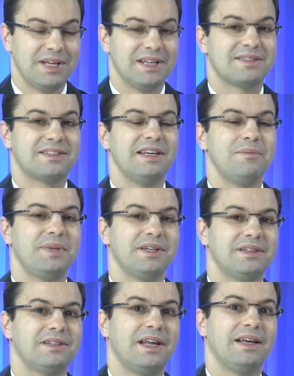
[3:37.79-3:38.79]
sempre
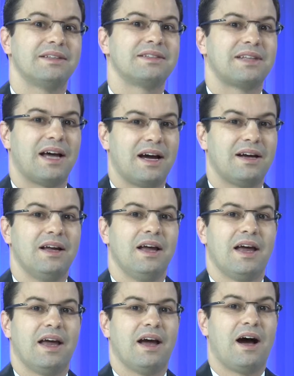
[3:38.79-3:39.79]
tem que estar
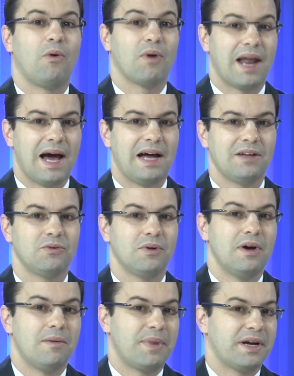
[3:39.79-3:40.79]
é, ao lado
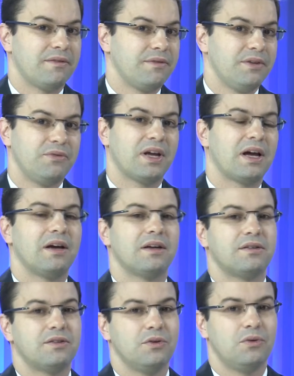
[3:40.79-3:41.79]
para verificar
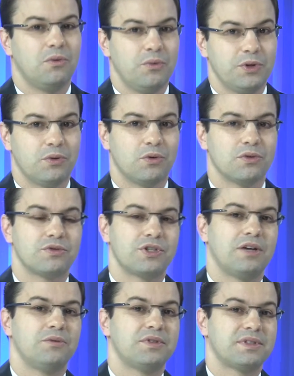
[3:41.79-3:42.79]
que se o idoso
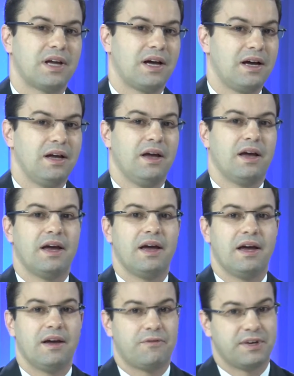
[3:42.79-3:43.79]
já não está
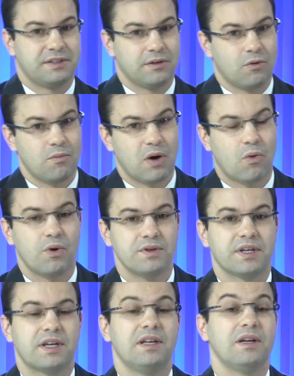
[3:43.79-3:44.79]
é, fazendo alguma
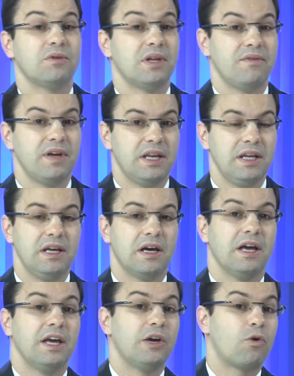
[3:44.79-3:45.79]
coisa que não
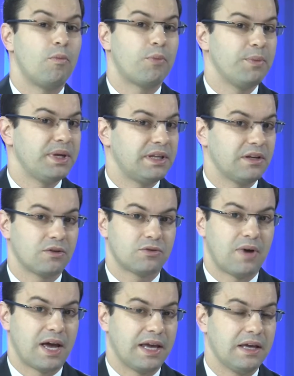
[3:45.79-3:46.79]
deveria e comprometendo a
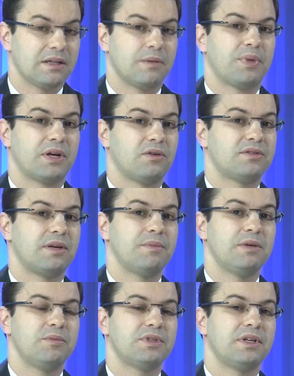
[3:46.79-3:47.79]
sua renda, porque nós
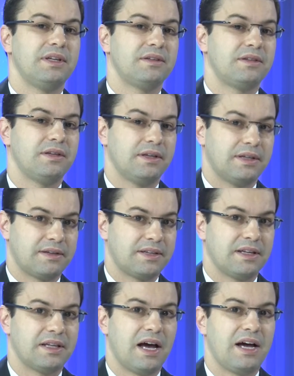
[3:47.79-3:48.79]
sabemos que nesse,
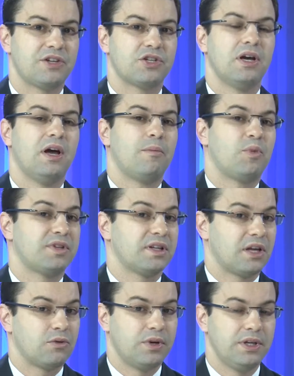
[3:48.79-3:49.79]
nessa idade,
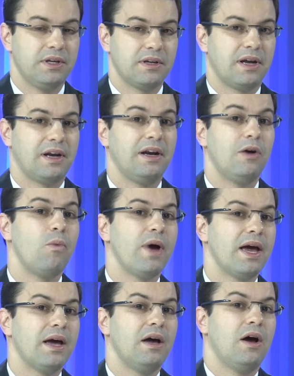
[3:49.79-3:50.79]
aposentadoria, ela não
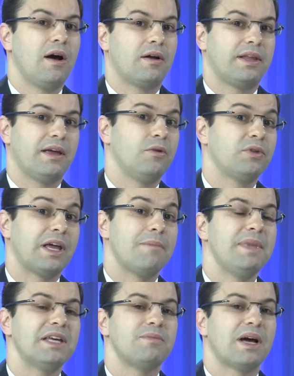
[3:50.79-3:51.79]
é tem, não tem a
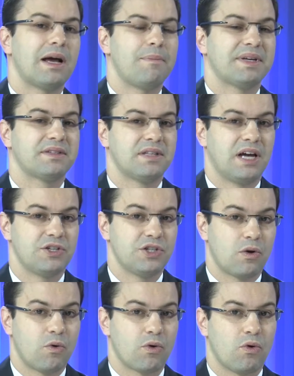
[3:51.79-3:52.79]
mesma capacidade
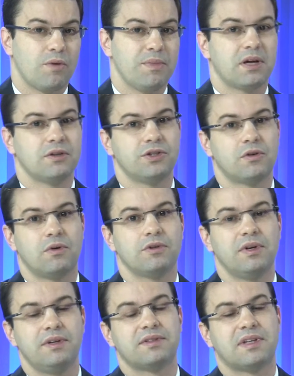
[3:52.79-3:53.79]
econômica de
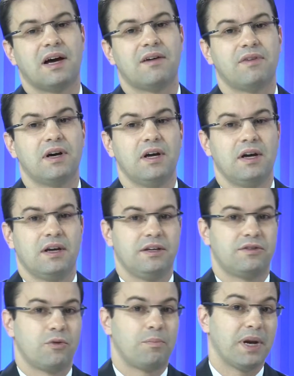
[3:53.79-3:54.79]
quando ele estava em
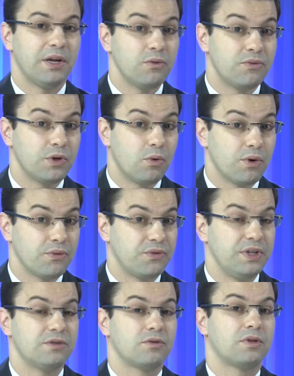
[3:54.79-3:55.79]
seu pleno vigor
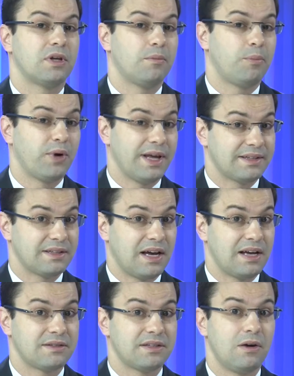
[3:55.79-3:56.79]
físico. Então, por esta
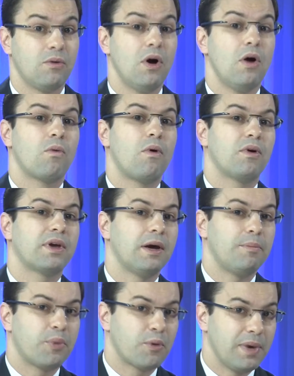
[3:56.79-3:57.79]
razão,
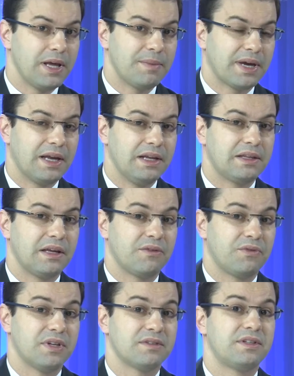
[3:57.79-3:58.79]
qualquer problema que ele tenha
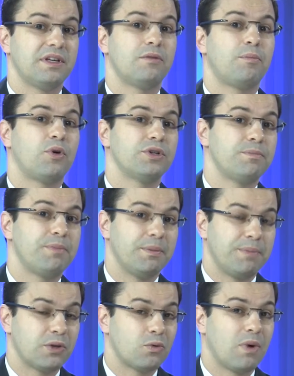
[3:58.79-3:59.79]
financeiro pode
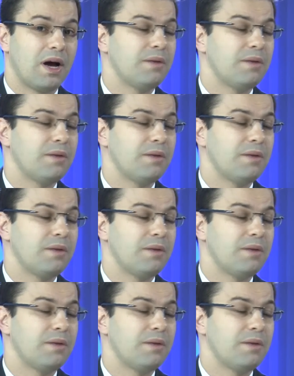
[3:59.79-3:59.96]
perpetuar e